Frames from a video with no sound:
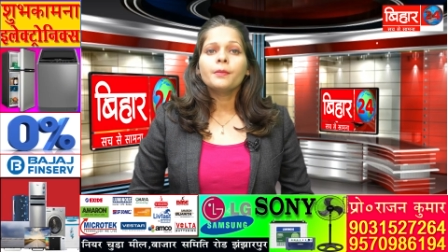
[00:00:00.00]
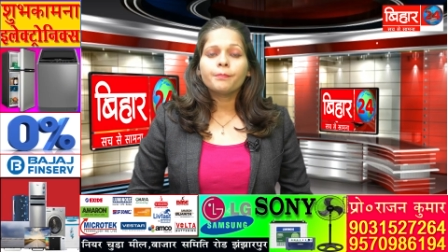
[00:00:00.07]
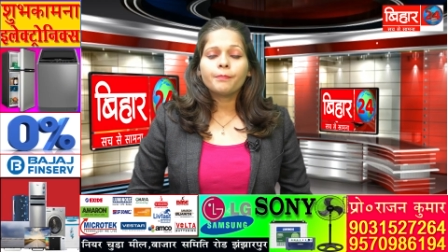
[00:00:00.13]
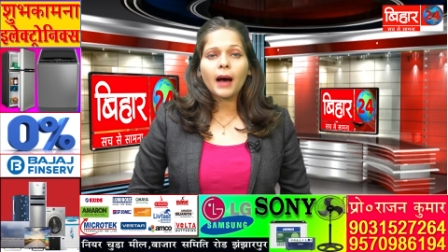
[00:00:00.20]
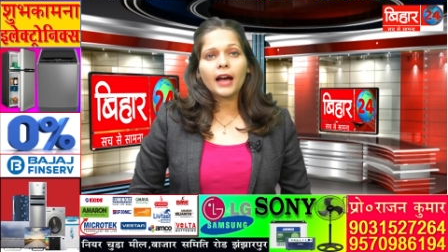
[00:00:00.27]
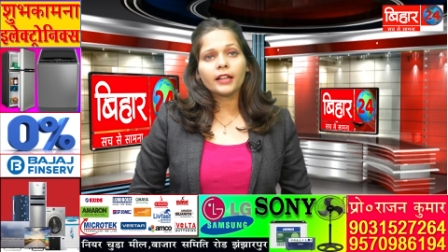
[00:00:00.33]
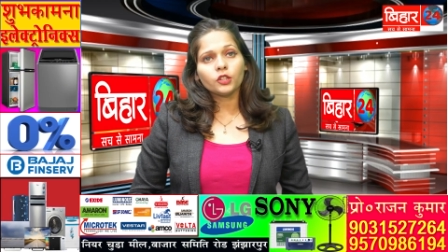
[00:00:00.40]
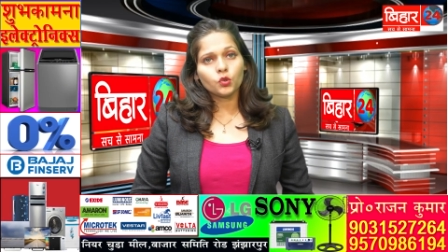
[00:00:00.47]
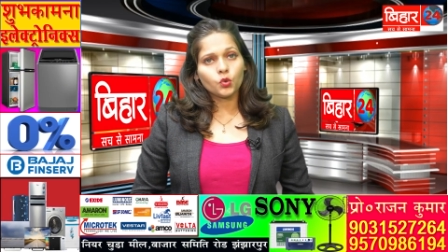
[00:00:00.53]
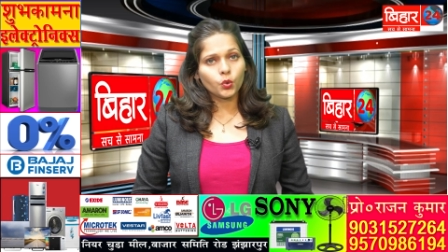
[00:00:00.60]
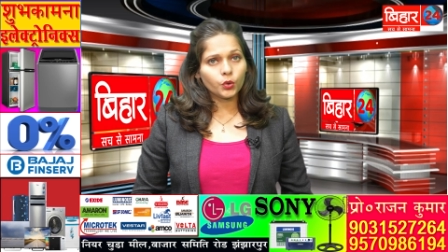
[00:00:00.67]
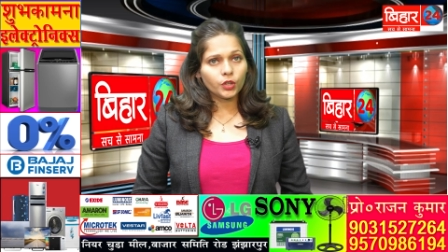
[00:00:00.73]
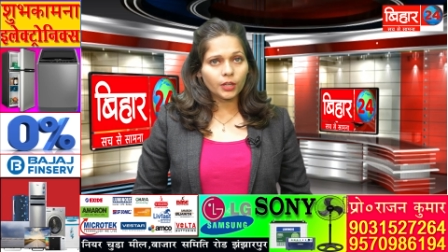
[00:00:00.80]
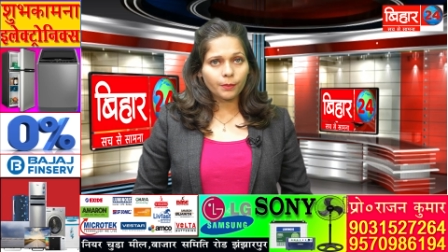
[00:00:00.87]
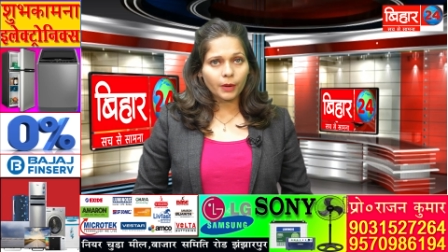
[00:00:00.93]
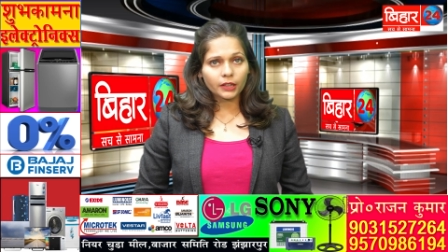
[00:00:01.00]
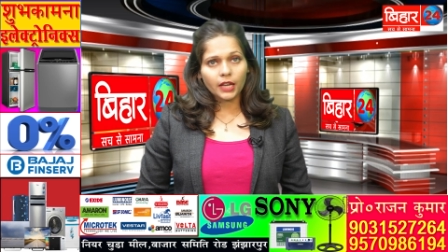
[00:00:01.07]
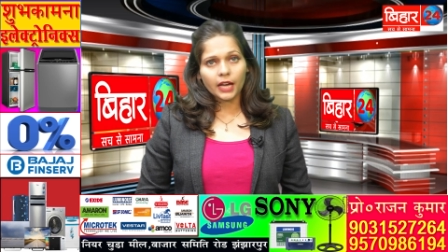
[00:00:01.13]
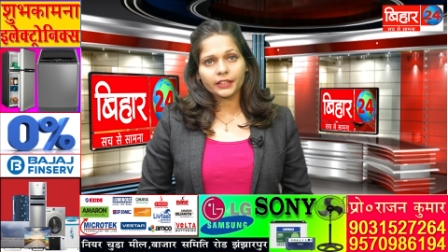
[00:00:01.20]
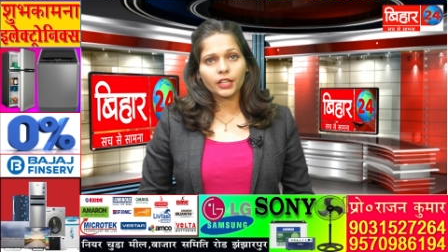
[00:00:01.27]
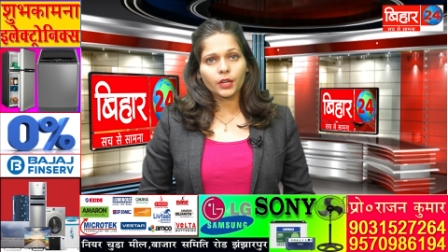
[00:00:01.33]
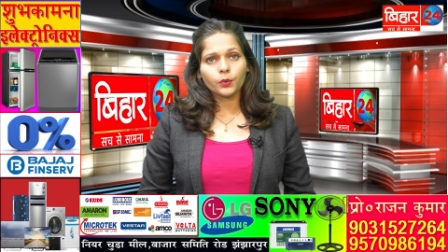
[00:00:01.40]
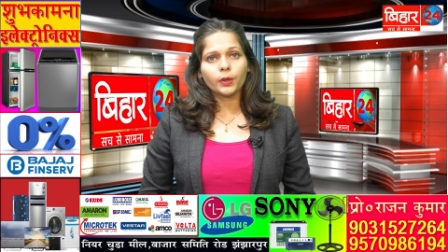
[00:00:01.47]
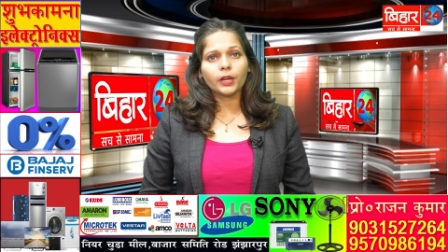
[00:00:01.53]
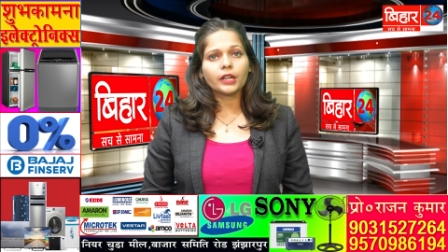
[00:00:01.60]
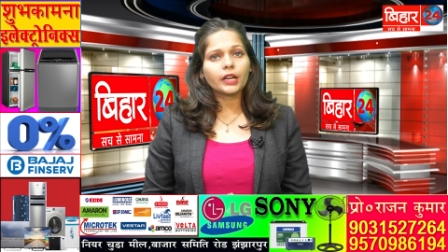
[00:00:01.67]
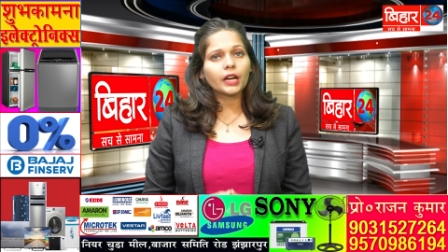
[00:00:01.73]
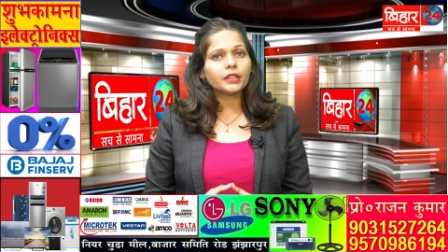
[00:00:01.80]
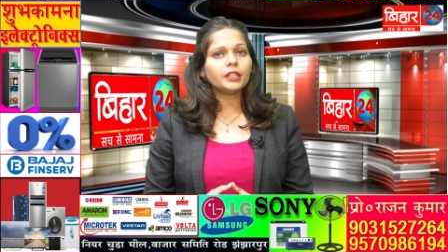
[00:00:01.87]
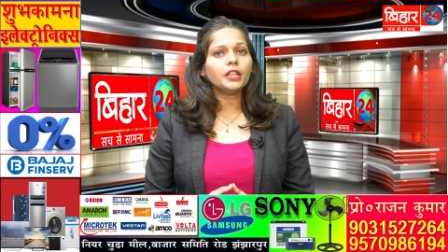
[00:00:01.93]
बात झूठी बताते हुए
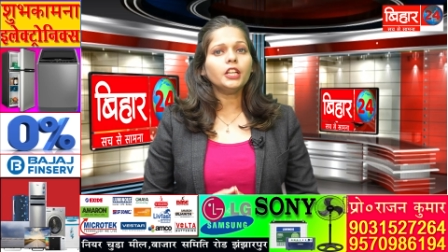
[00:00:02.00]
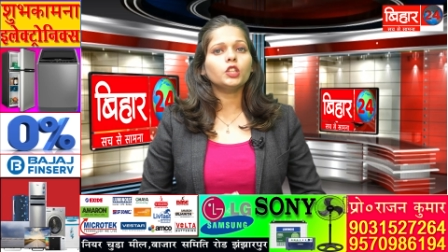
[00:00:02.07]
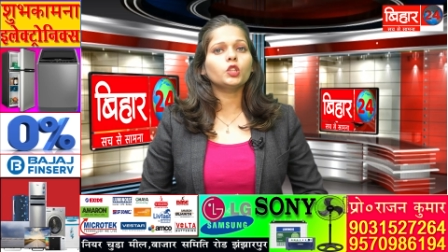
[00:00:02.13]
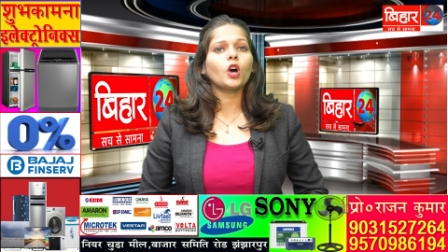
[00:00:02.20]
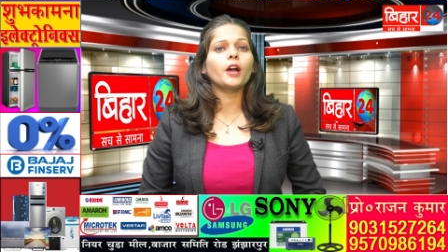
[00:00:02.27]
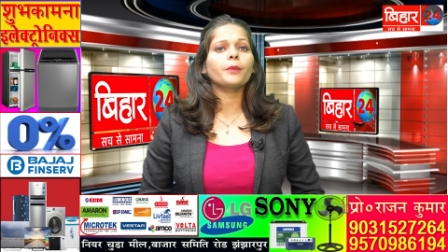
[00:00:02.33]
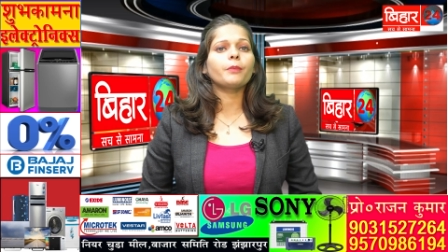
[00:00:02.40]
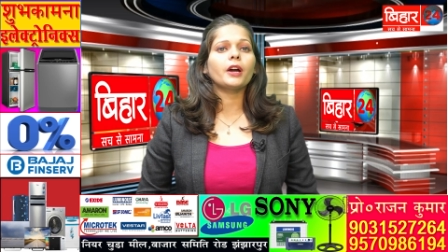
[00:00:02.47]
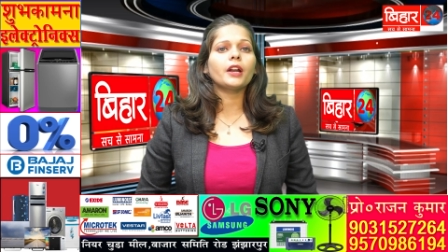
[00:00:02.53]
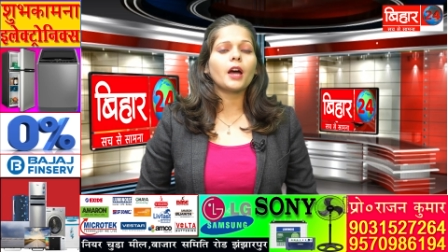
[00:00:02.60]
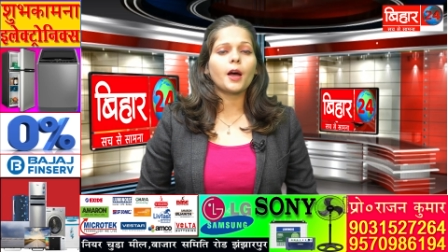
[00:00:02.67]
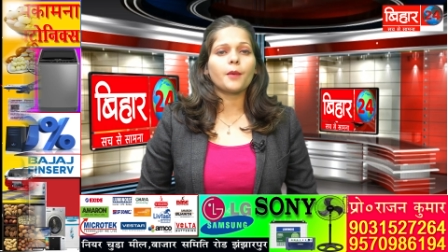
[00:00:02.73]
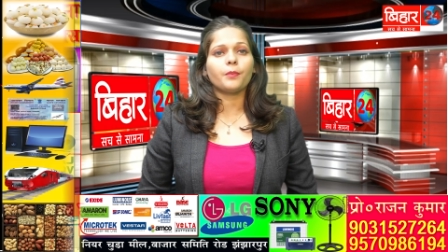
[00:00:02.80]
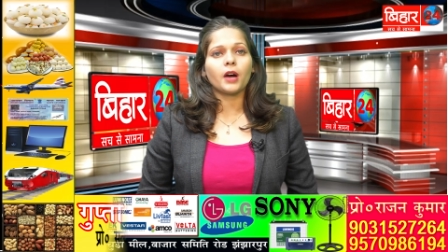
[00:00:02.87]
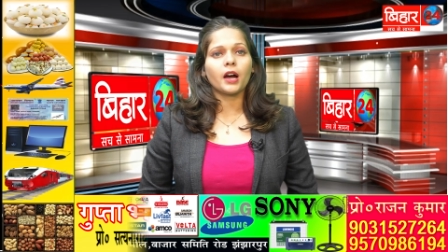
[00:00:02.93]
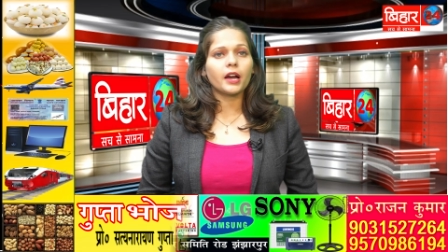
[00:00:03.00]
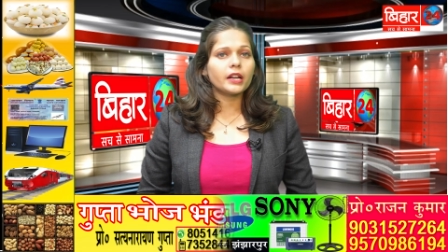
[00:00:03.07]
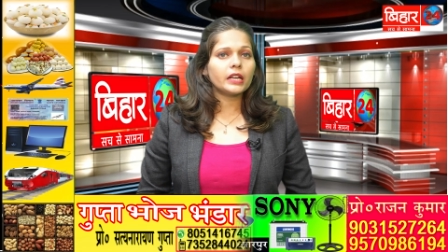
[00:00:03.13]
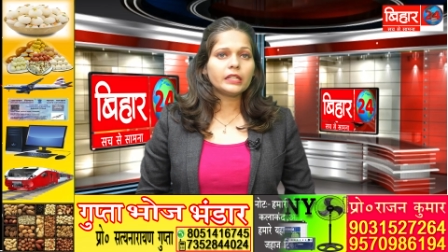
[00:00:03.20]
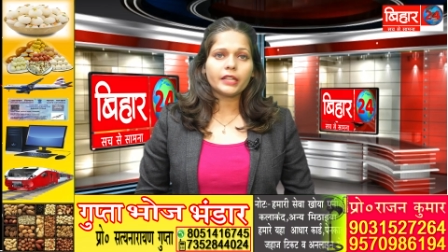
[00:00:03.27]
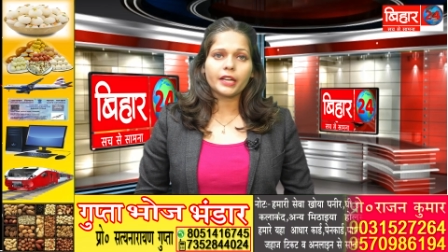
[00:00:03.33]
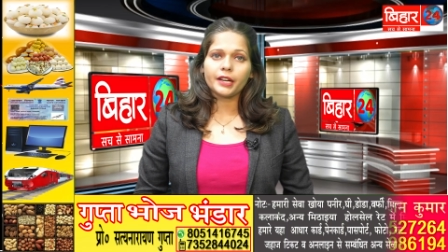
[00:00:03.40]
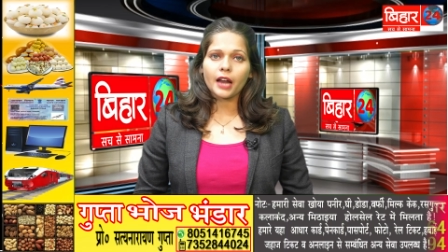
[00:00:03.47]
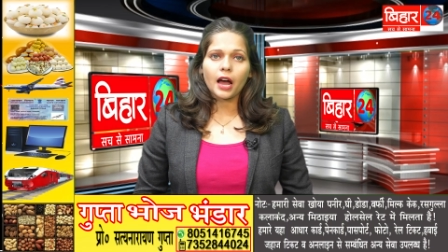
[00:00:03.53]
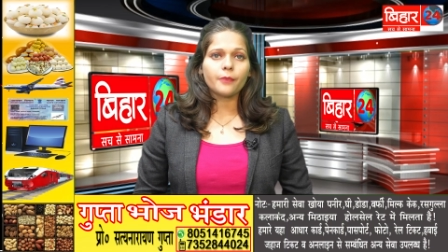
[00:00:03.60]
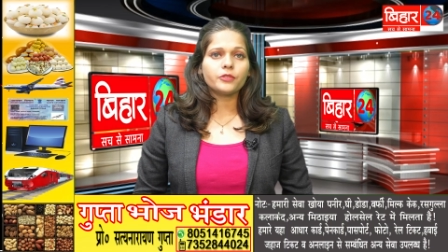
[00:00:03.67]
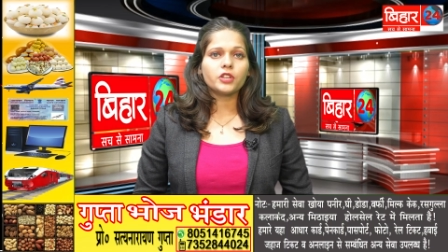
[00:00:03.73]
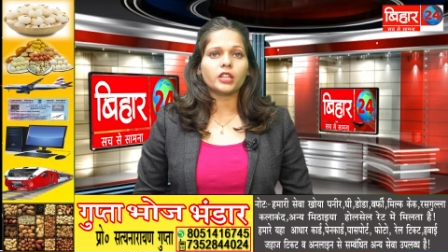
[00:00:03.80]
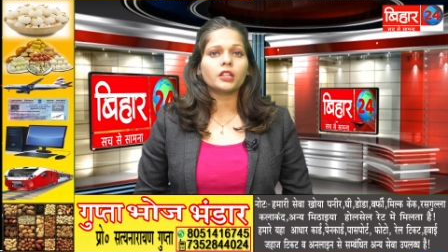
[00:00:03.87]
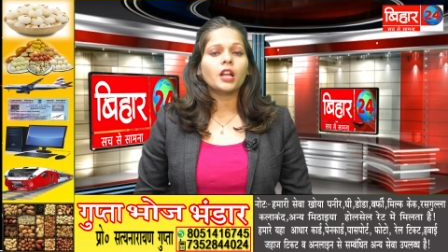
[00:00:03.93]
कथित तौर पर अपहरण के
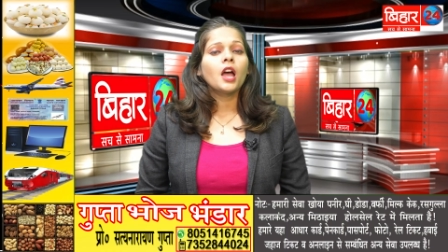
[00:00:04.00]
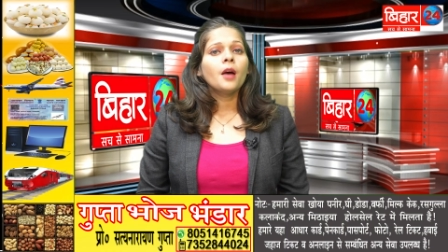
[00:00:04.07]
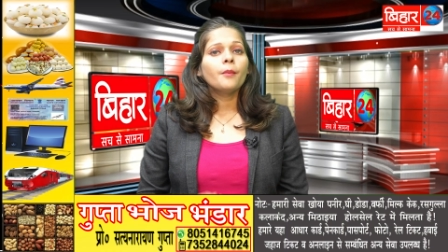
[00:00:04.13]
नामजद